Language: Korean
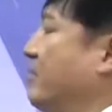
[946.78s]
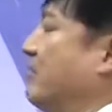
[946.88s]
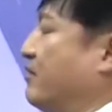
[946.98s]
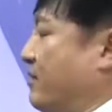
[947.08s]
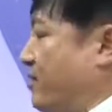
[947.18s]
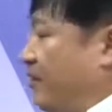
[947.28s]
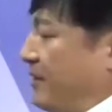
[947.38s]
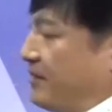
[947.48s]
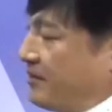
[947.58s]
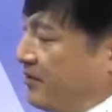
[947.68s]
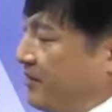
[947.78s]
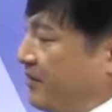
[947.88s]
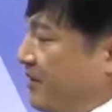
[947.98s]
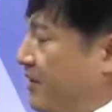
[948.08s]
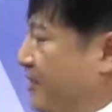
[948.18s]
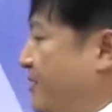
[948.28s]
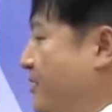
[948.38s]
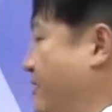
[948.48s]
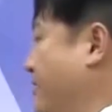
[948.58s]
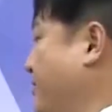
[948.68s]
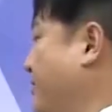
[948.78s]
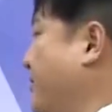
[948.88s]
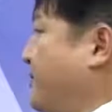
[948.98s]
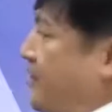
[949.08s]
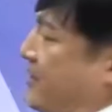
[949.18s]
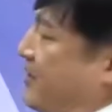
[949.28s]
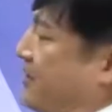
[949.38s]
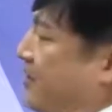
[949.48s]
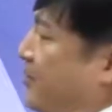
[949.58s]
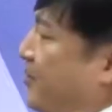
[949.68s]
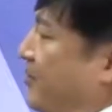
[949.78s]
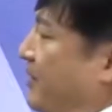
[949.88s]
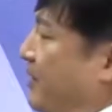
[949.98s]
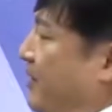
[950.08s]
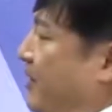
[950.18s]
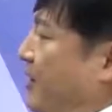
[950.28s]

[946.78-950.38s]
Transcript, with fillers: 어, 시험에 득점하는 데는 큰 어려움이 없다 이런 얘기입니다.